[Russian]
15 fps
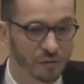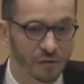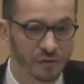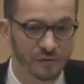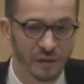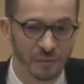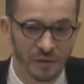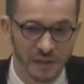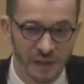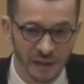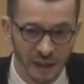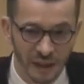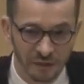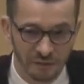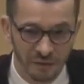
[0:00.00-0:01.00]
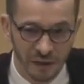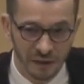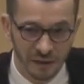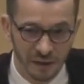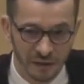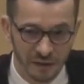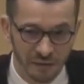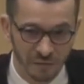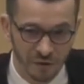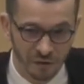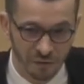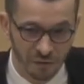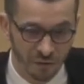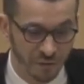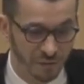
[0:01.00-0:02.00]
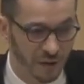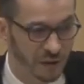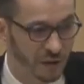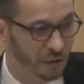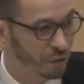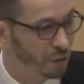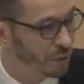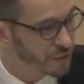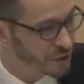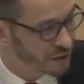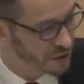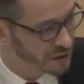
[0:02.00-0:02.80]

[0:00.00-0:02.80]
уровня эмоционального контакта между людьми и общей